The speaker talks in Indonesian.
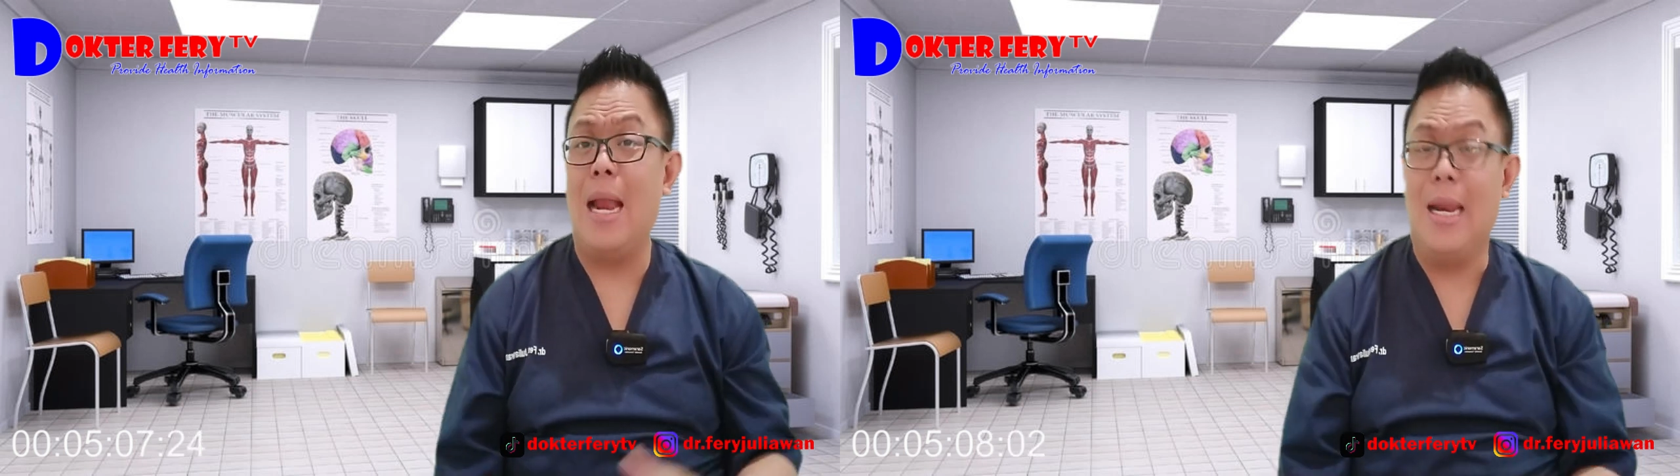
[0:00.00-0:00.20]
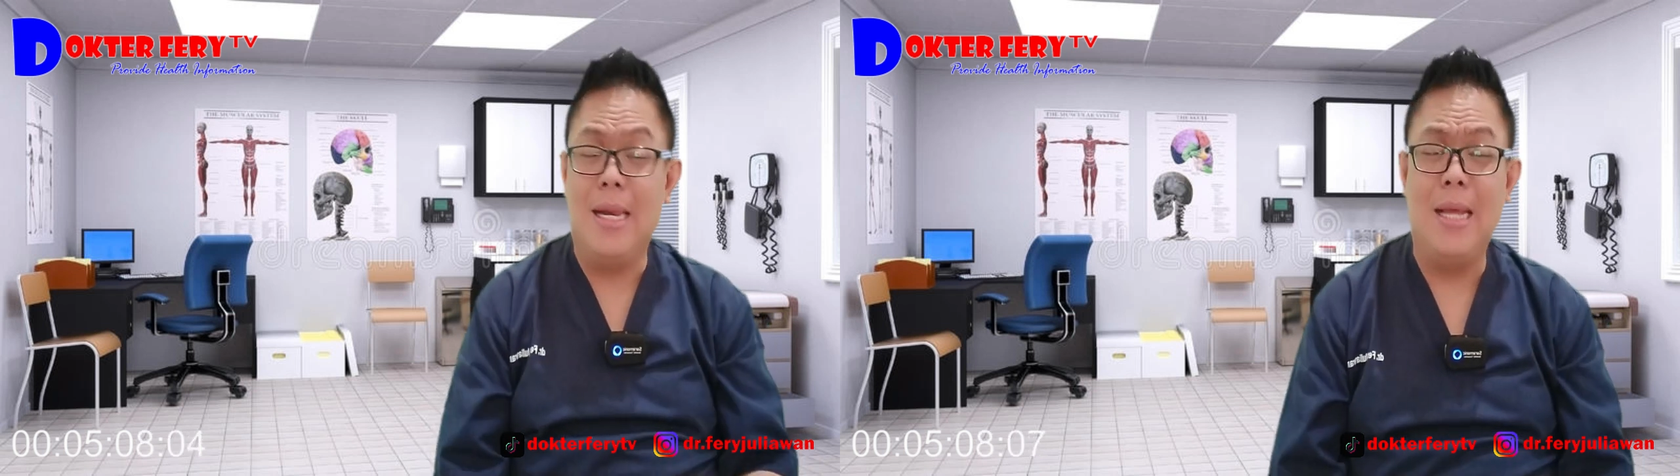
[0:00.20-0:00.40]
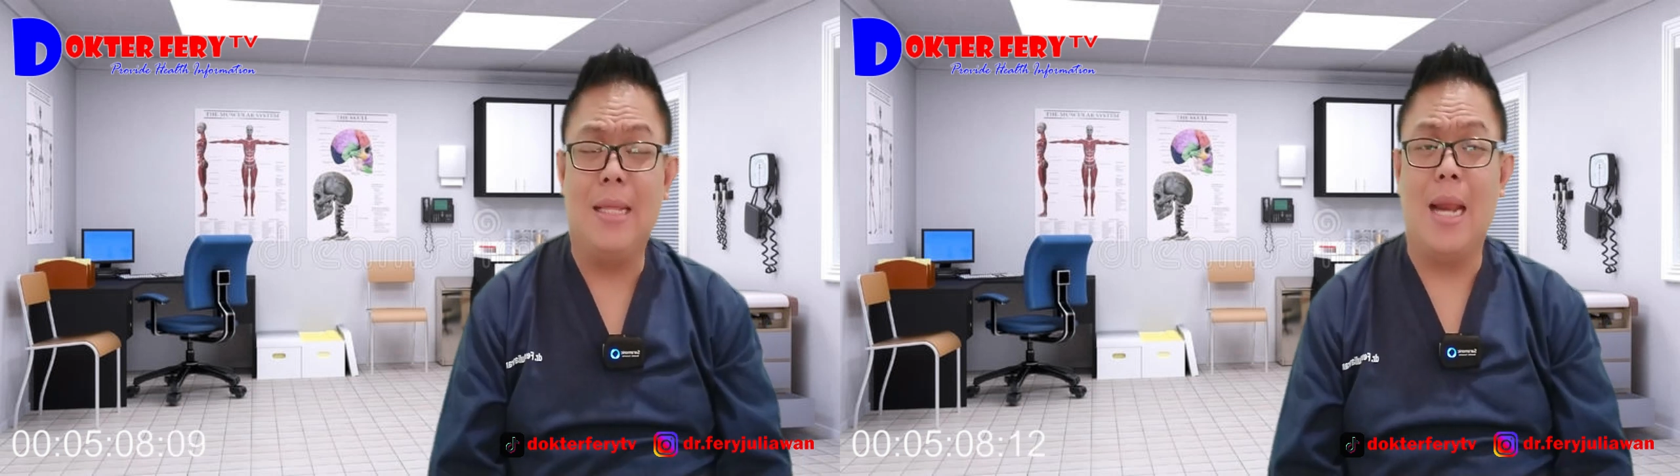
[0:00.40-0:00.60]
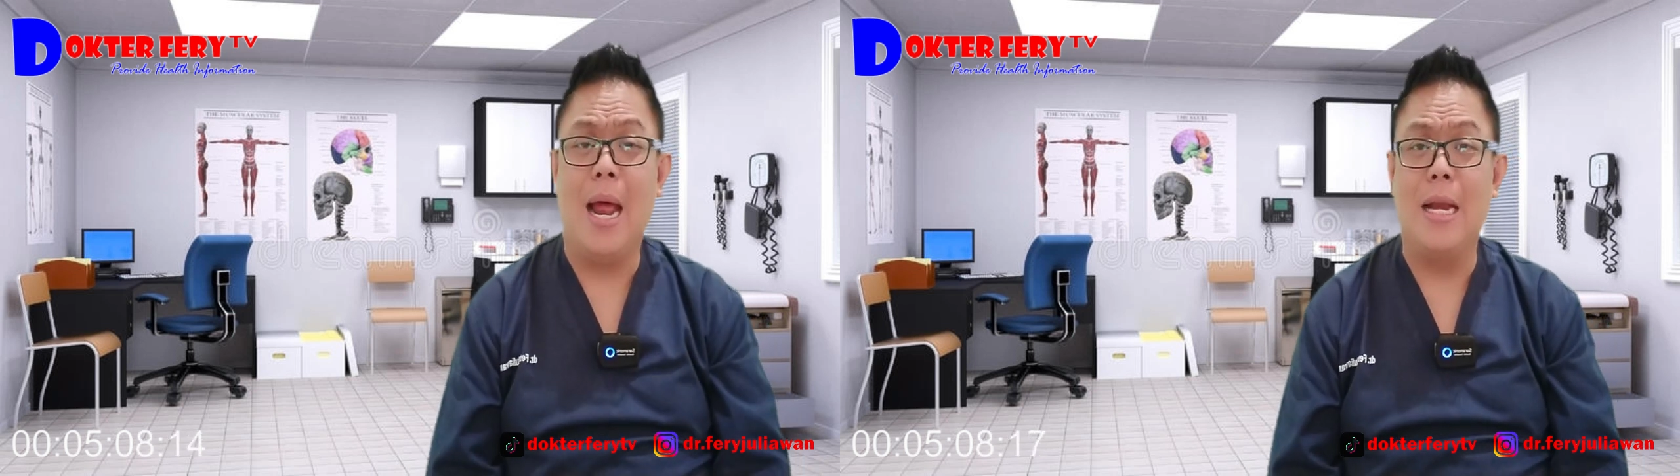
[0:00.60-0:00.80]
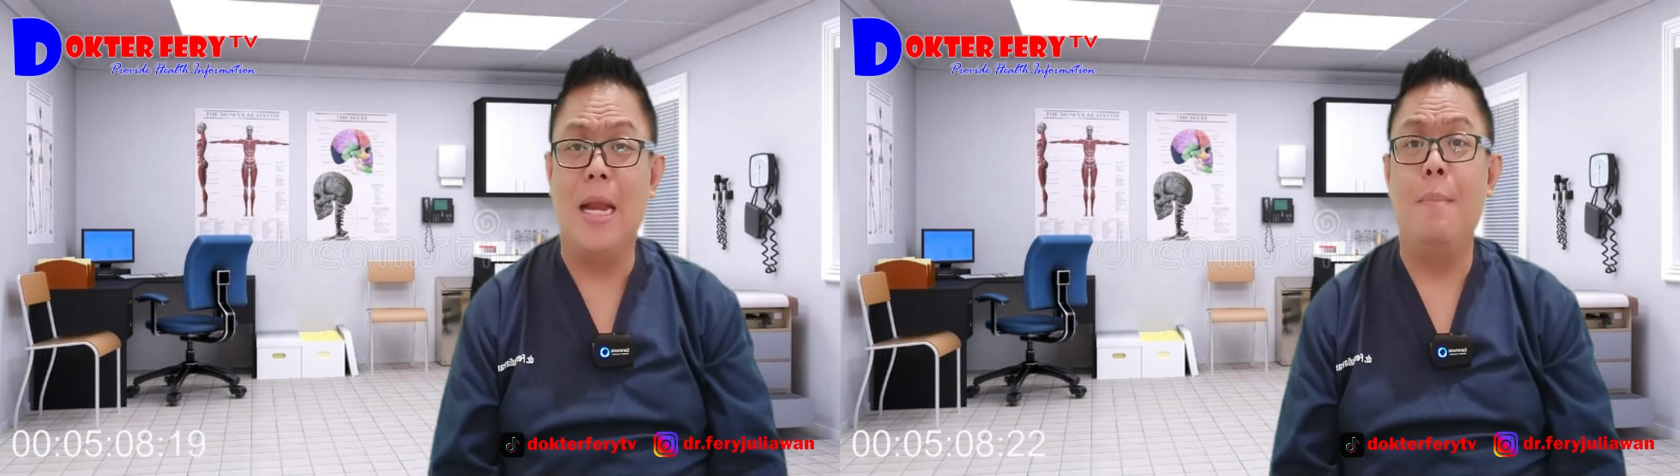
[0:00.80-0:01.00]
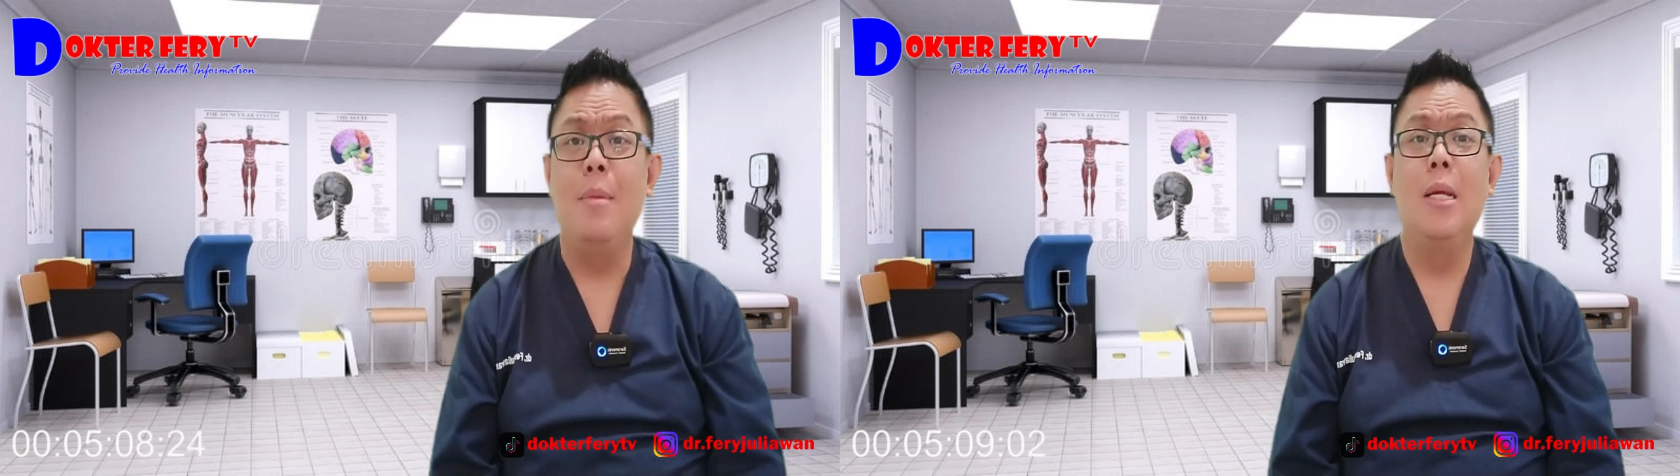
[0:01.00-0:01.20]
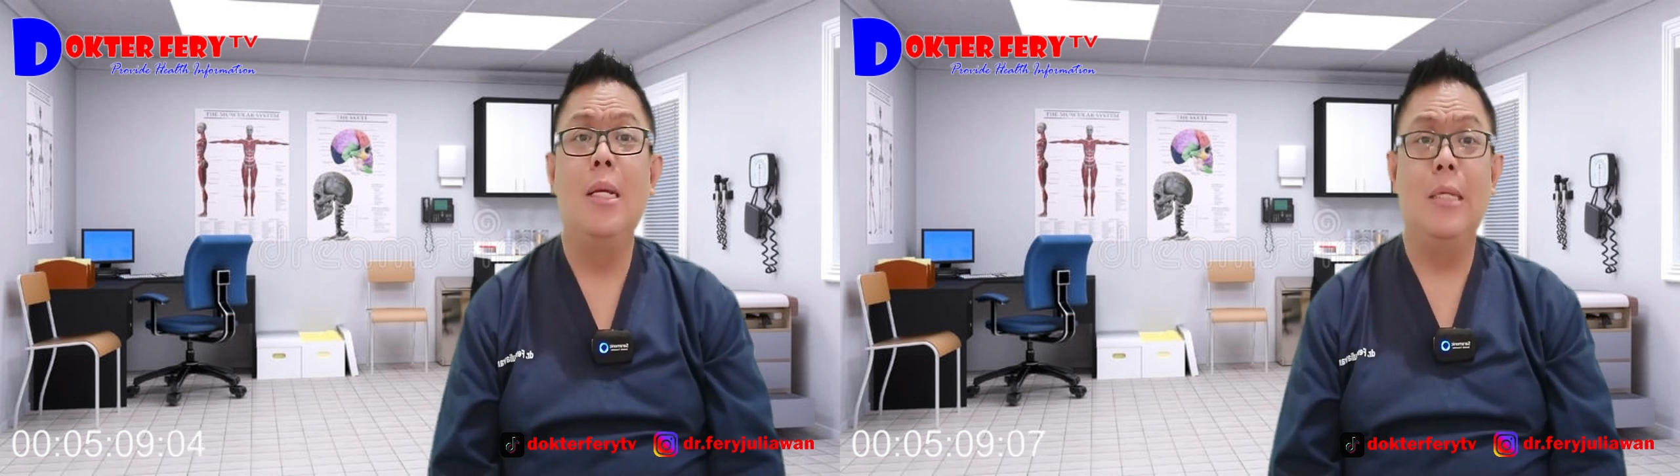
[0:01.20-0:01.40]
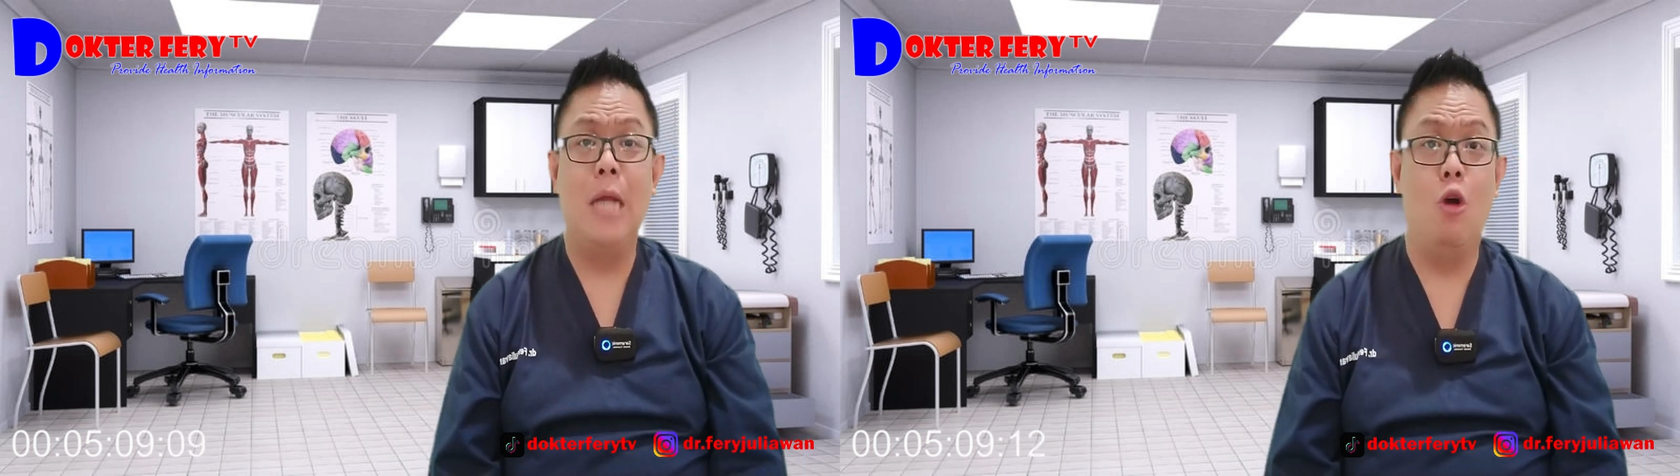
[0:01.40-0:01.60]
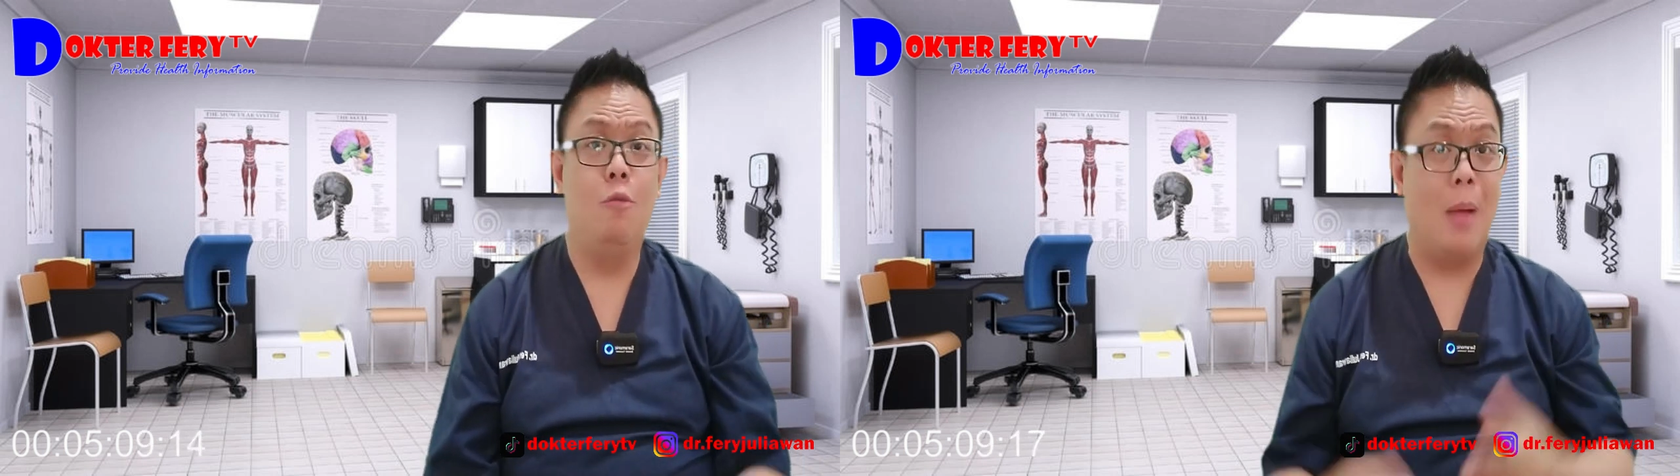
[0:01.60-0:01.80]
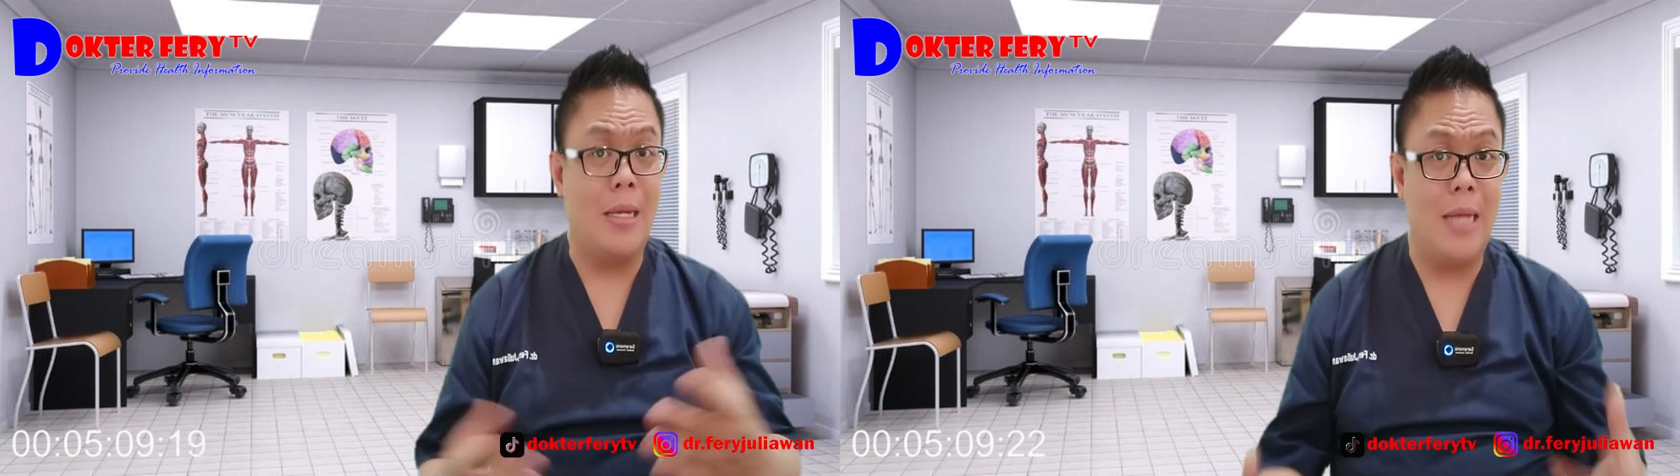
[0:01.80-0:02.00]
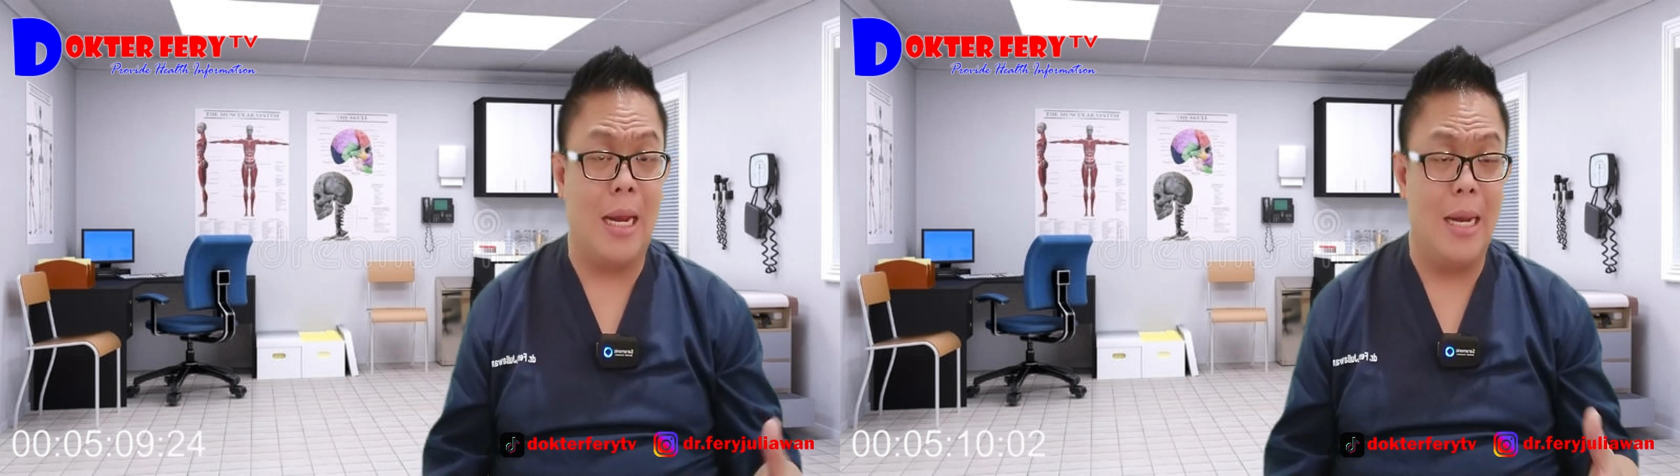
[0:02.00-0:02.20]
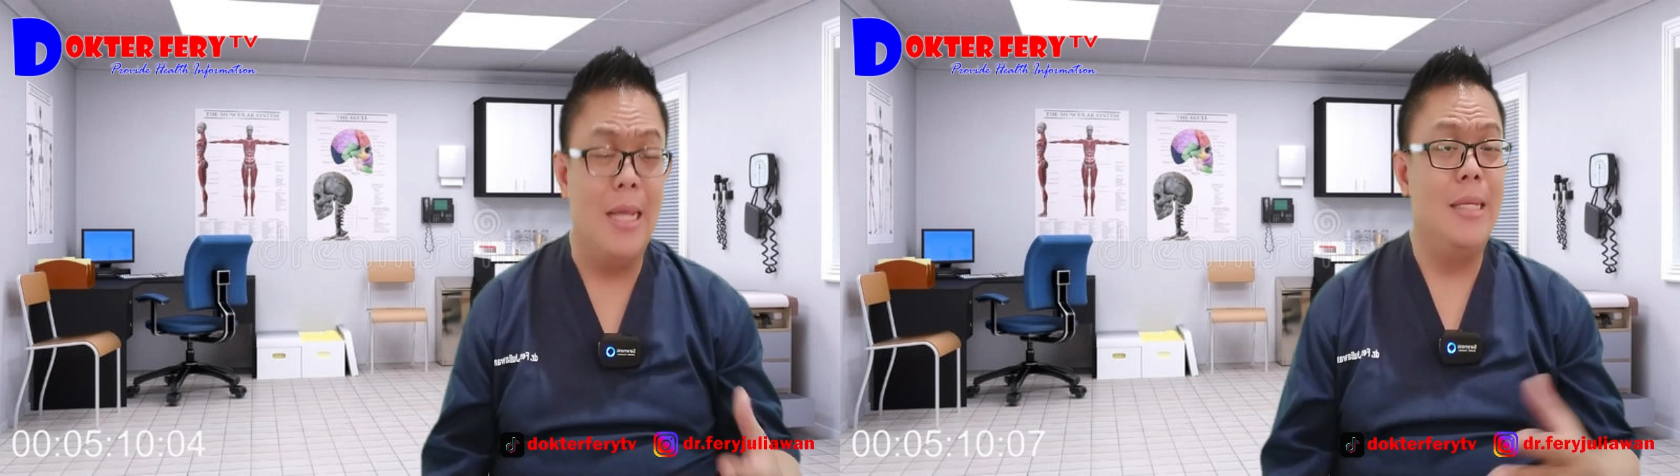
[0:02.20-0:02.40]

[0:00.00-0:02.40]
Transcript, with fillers: alergi terhadap daun pacar.